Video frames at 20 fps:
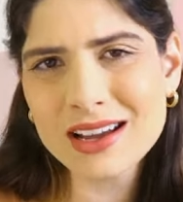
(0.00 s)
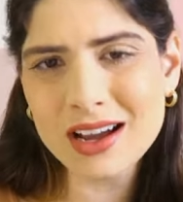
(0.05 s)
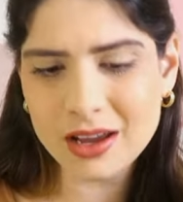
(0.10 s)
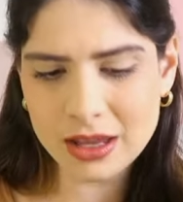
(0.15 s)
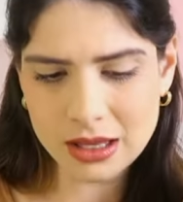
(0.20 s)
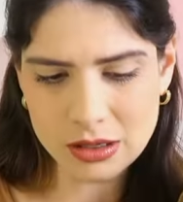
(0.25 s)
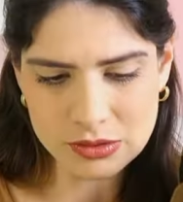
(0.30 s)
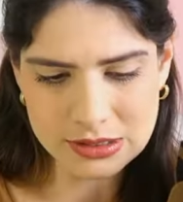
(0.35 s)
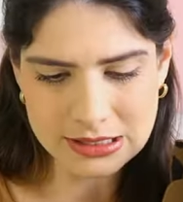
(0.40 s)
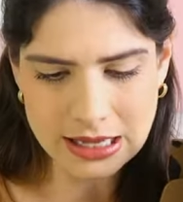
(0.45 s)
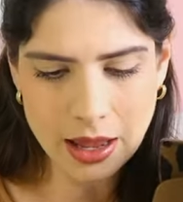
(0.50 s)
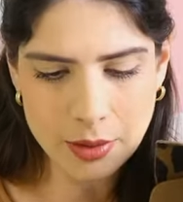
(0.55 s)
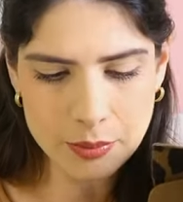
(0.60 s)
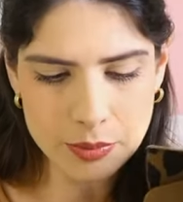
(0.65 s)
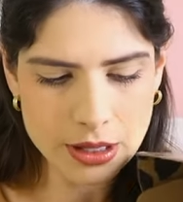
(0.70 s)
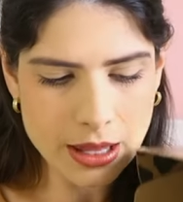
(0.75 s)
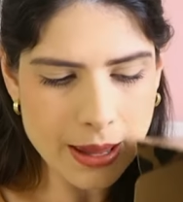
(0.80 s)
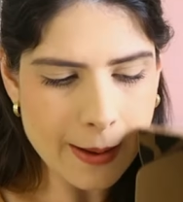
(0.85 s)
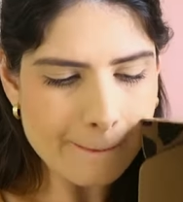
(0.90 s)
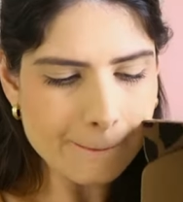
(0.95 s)
ganham,
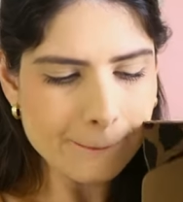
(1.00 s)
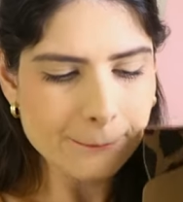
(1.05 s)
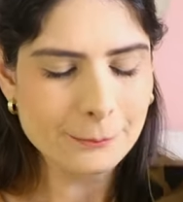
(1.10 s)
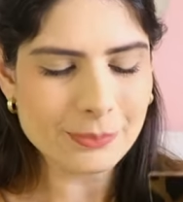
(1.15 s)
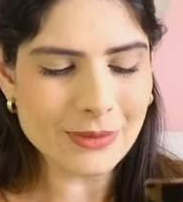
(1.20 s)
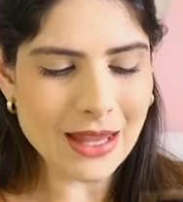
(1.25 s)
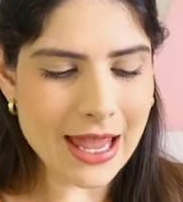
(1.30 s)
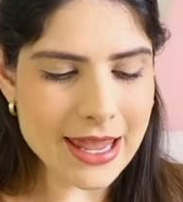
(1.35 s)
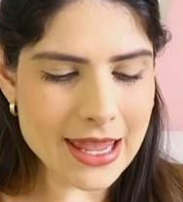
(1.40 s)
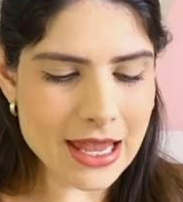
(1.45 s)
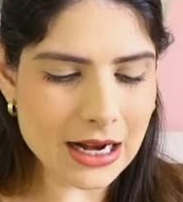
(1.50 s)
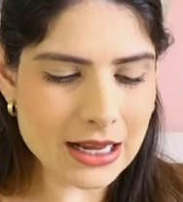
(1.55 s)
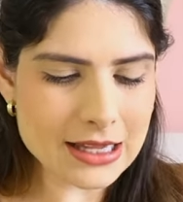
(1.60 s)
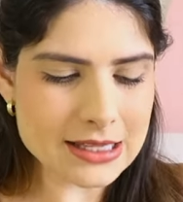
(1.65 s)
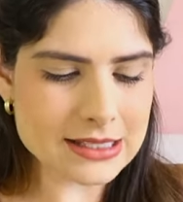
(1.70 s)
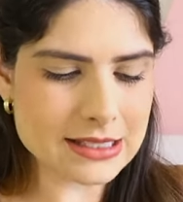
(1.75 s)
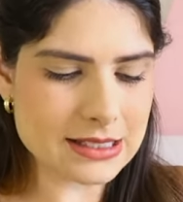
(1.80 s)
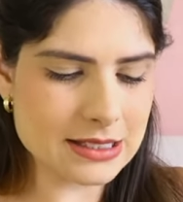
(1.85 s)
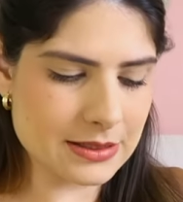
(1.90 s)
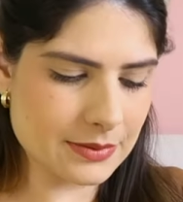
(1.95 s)
sabe? Aí
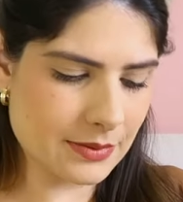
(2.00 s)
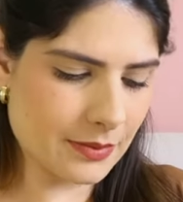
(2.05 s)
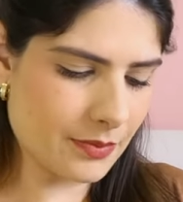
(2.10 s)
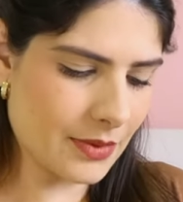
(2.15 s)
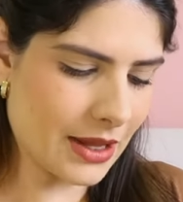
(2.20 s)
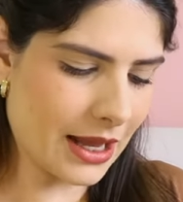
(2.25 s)
elas,